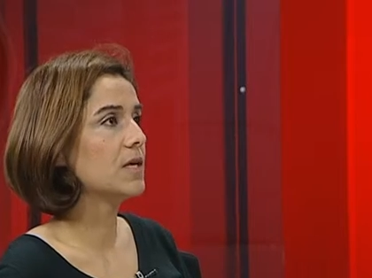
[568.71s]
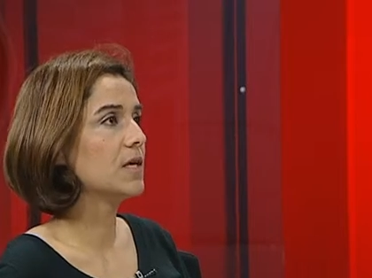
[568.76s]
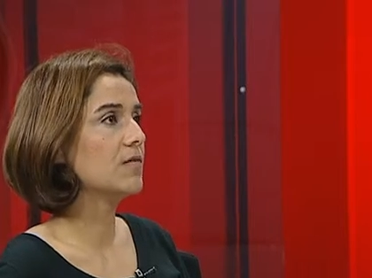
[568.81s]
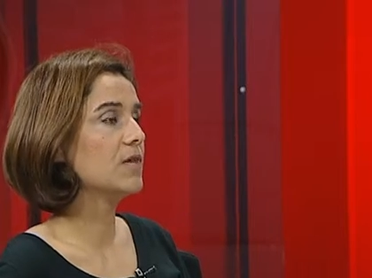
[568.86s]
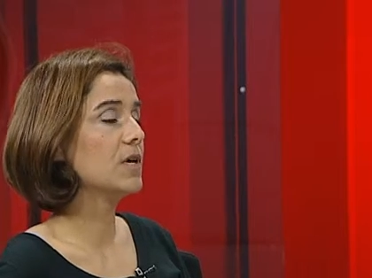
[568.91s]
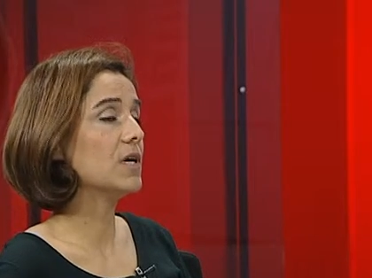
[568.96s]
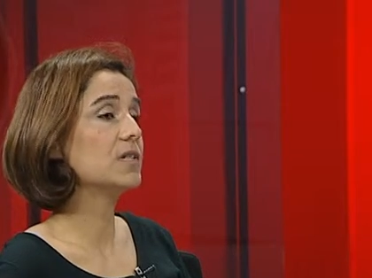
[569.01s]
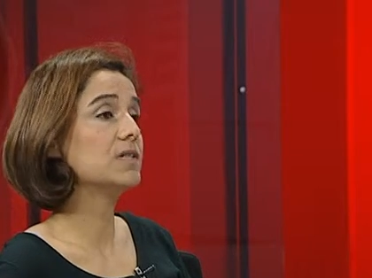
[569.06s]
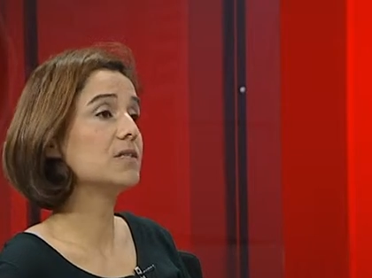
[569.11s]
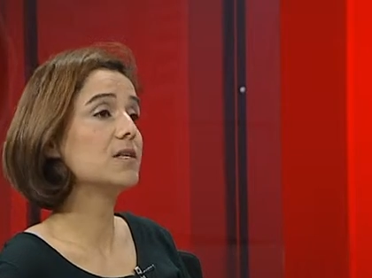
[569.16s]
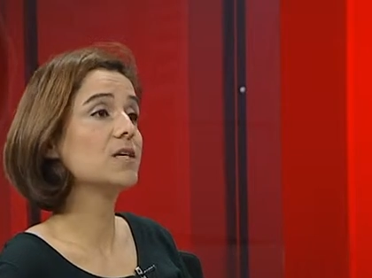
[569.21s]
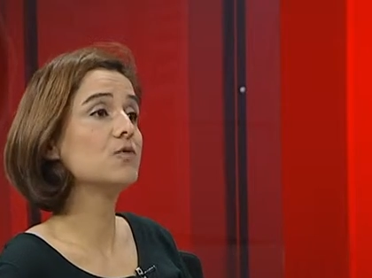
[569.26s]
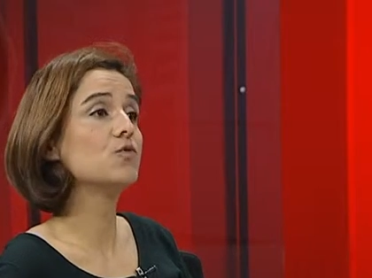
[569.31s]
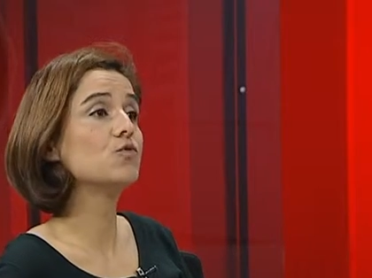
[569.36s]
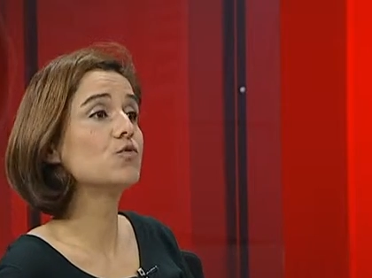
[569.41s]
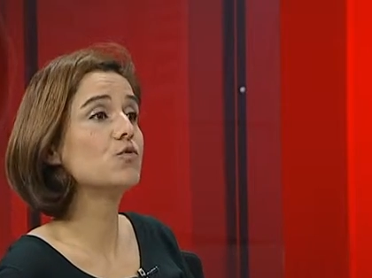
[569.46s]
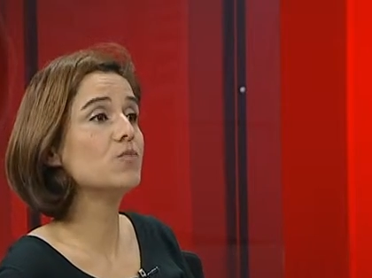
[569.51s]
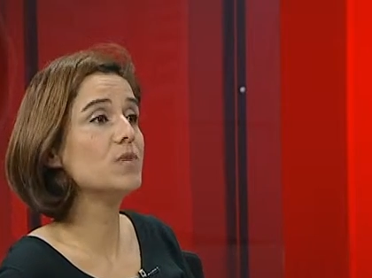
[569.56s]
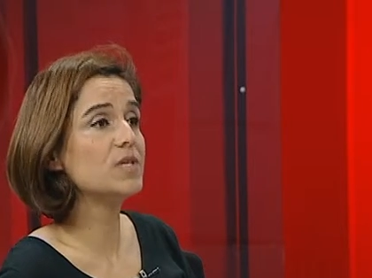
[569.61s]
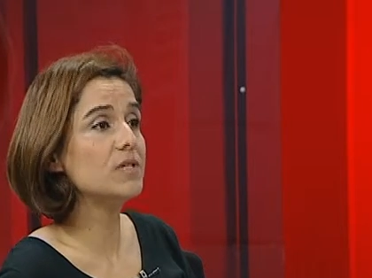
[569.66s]
Ve hatta
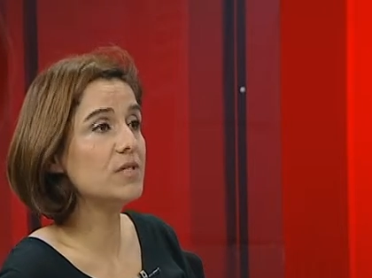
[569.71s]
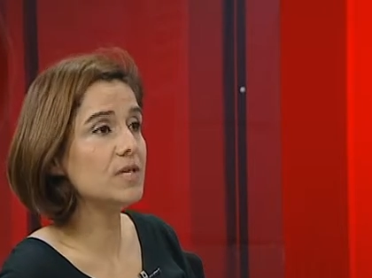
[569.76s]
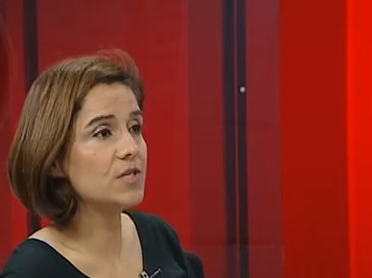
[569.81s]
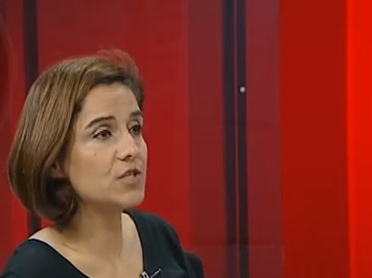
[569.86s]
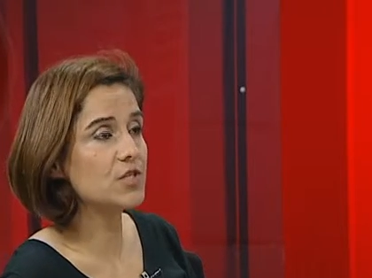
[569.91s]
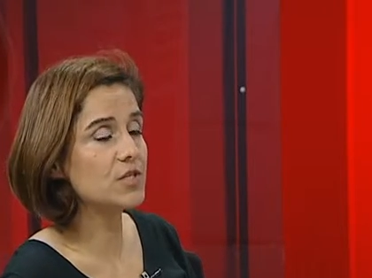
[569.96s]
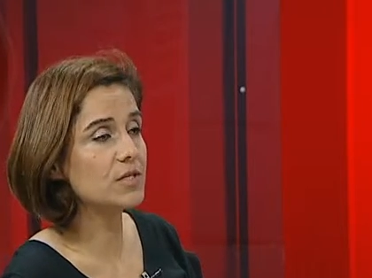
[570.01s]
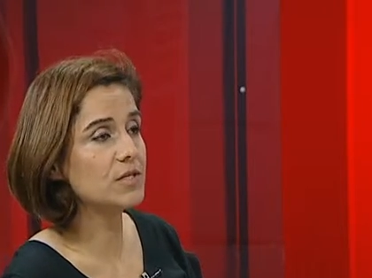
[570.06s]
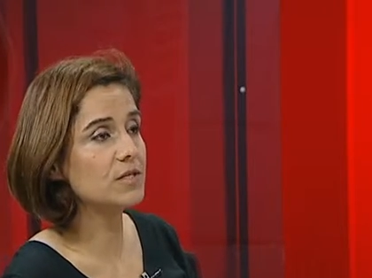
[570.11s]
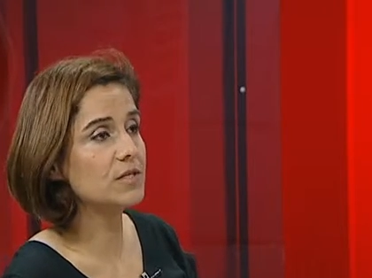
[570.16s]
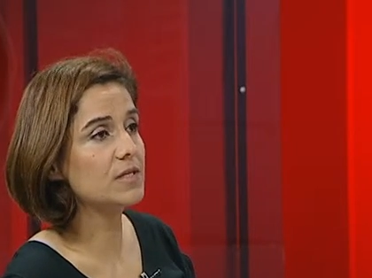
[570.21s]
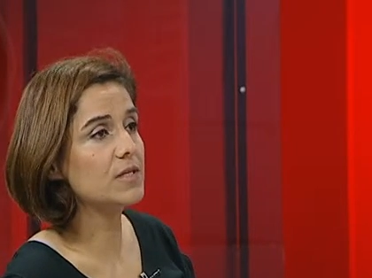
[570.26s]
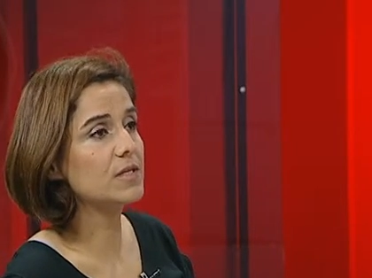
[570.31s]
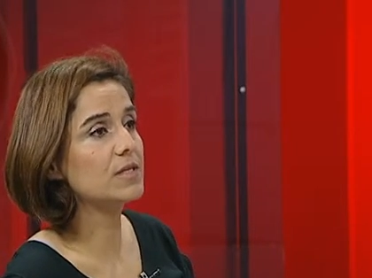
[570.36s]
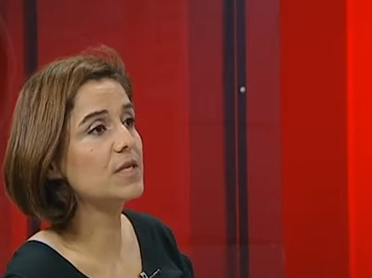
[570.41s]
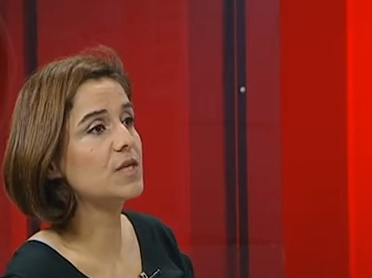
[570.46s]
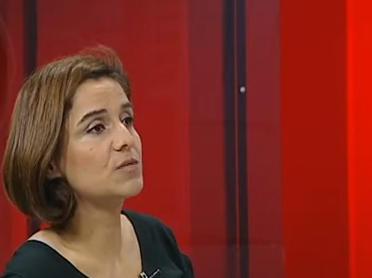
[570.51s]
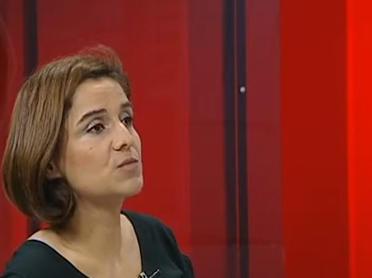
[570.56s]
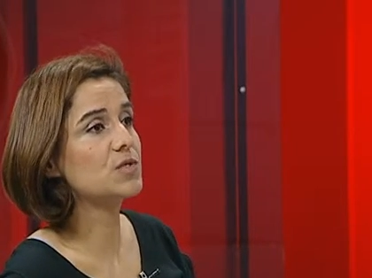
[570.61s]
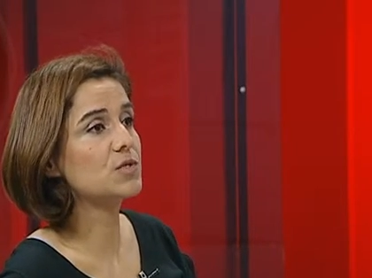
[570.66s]
hükümet değişikliğine
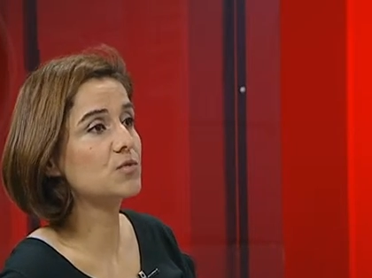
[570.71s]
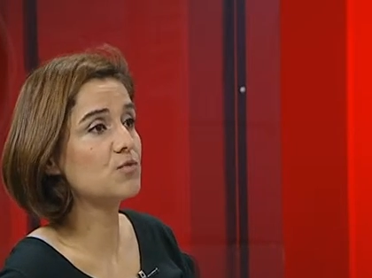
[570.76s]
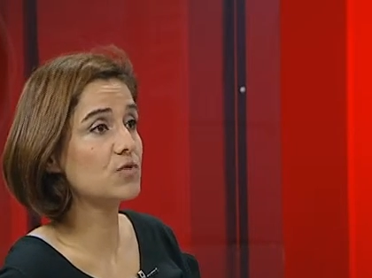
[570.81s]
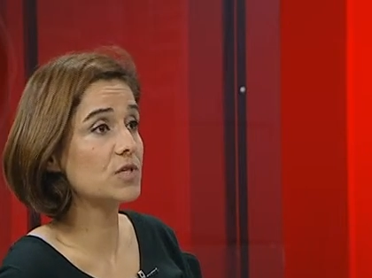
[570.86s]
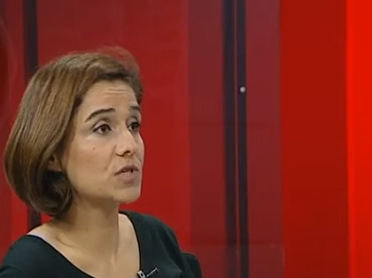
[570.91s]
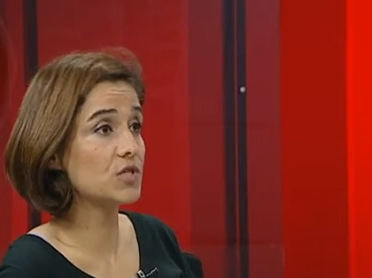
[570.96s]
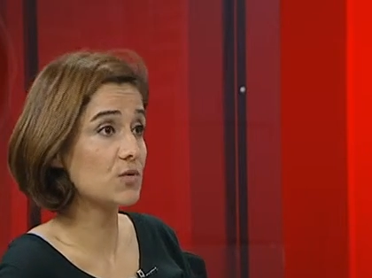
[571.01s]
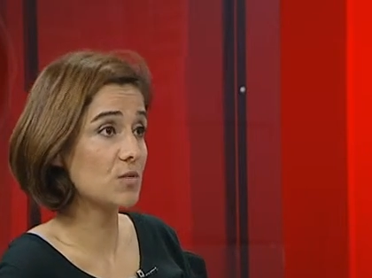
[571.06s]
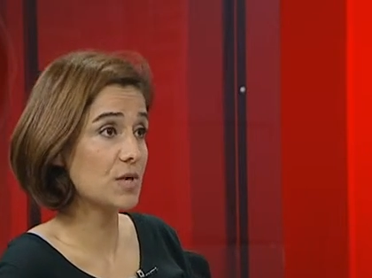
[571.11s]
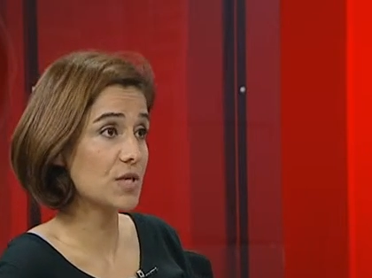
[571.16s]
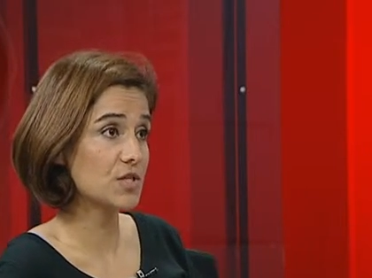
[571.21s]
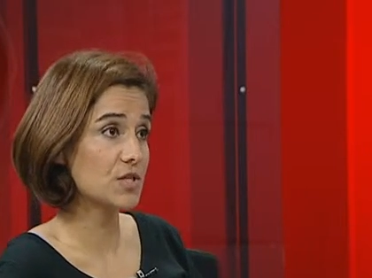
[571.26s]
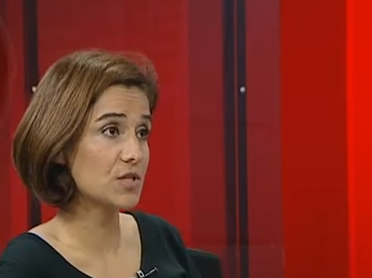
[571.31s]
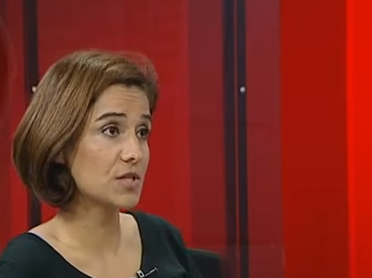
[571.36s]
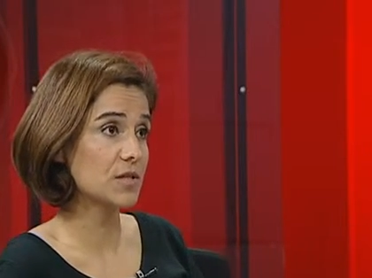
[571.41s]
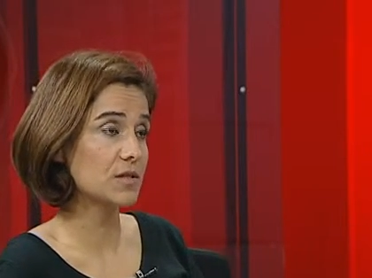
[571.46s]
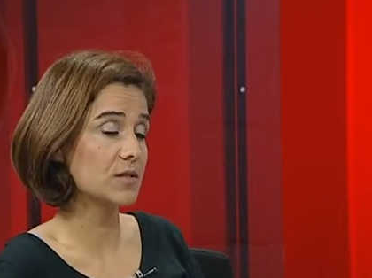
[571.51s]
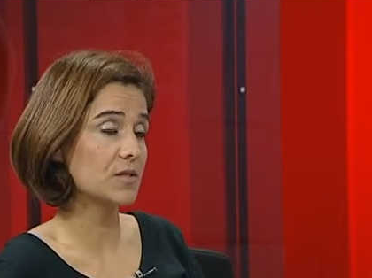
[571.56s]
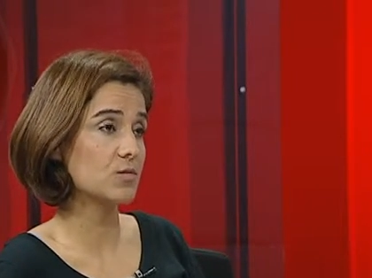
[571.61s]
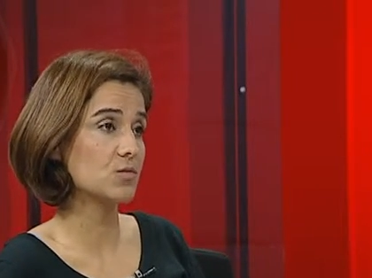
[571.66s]
giden bir süreci
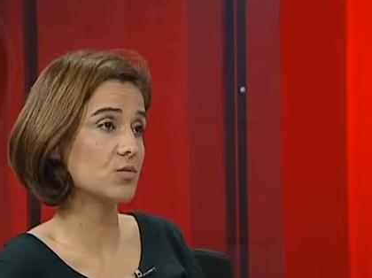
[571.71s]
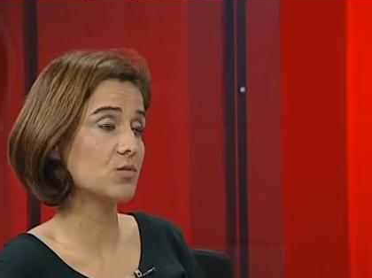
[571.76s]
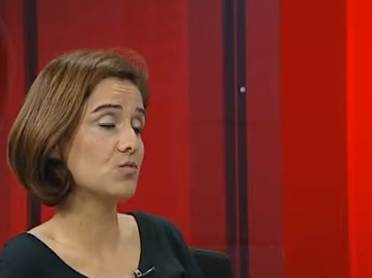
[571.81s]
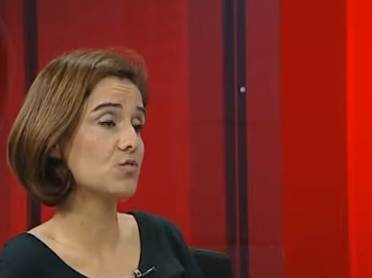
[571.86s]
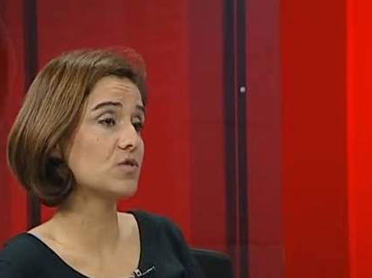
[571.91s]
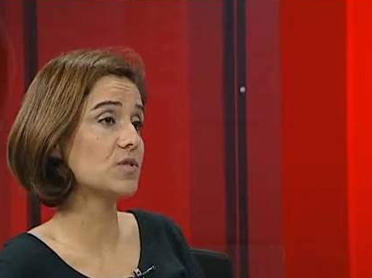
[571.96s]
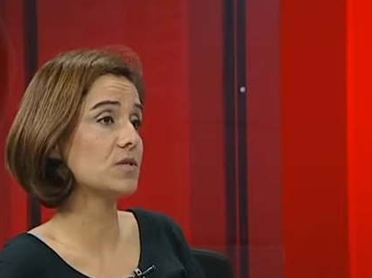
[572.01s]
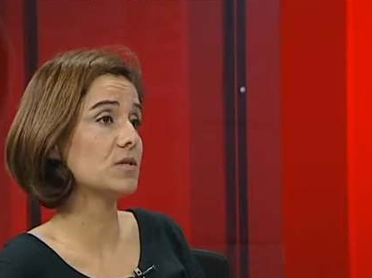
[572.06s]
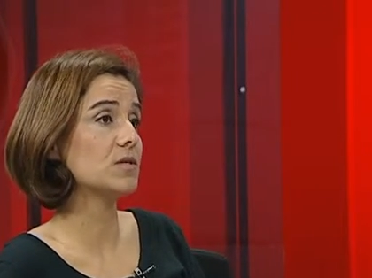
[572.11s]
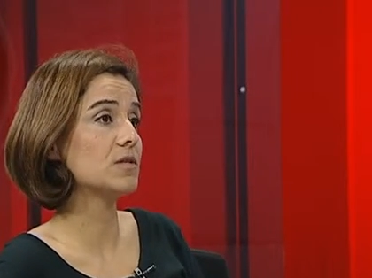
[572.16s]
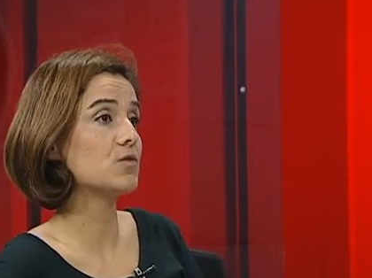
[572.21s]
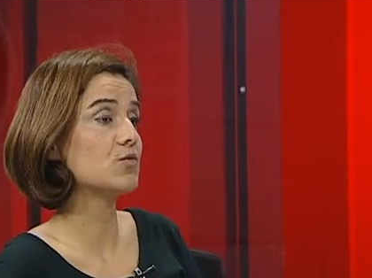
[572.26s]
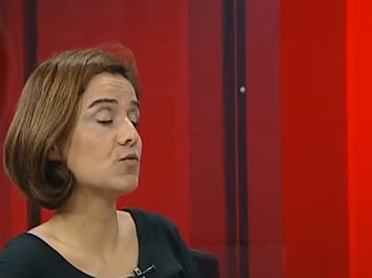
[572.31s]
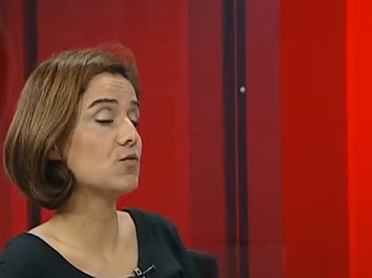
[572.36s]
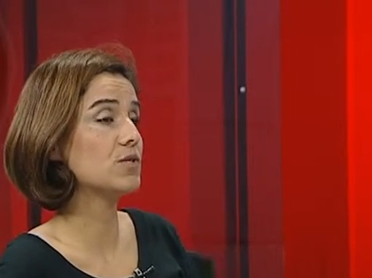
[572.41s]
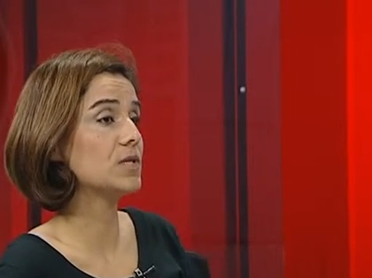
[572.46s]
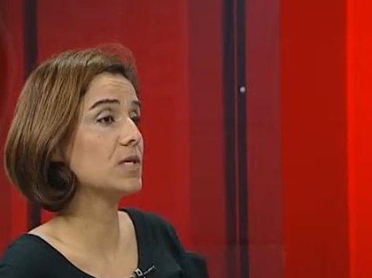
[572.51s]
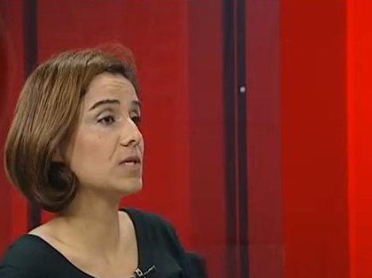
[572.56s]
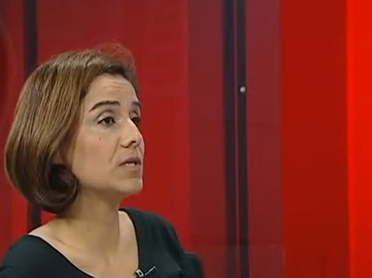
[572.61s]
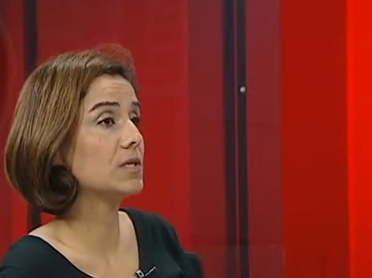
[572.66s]
başlattı bu. Üç sene
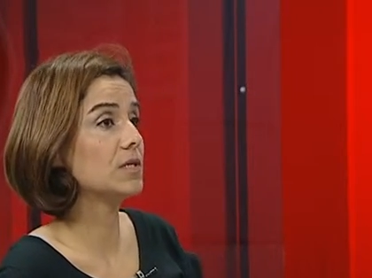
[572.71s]
sonra